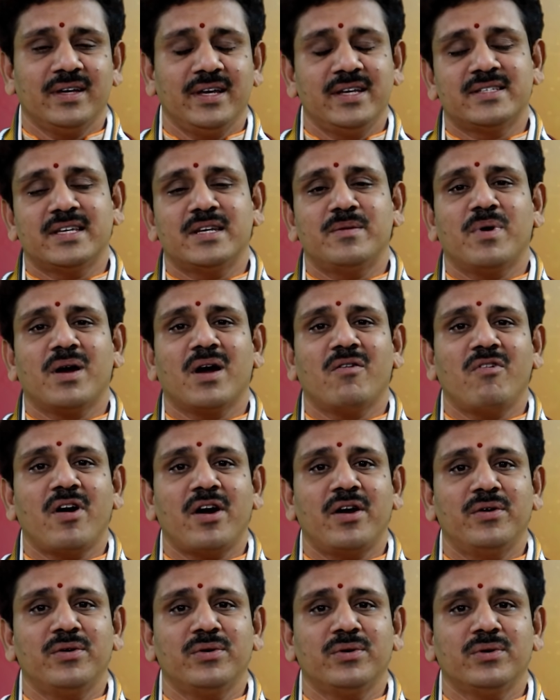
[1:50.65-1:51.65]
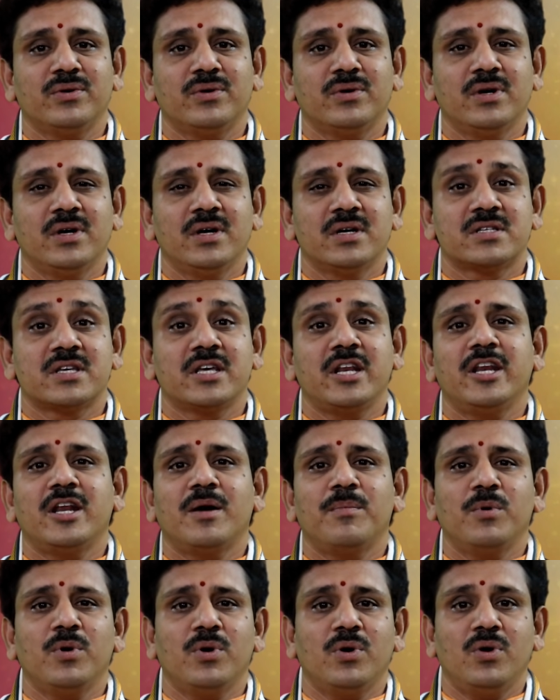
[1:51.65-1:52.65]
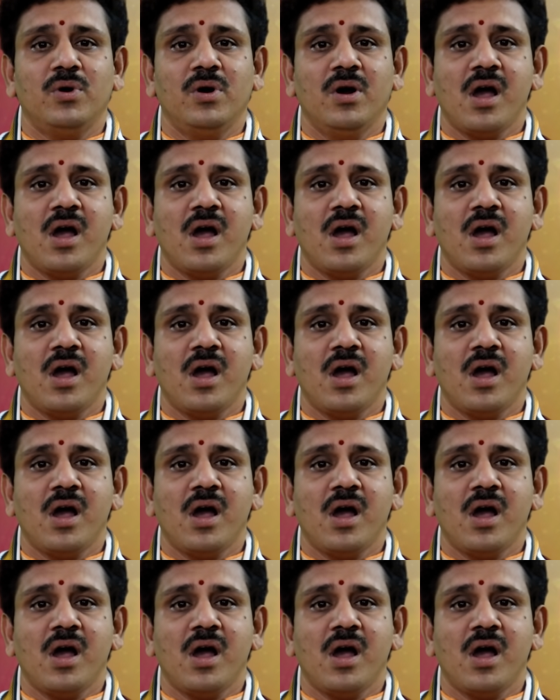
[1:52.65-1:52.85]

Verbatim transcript: ఈ శని భగవానుడు శరీరంలో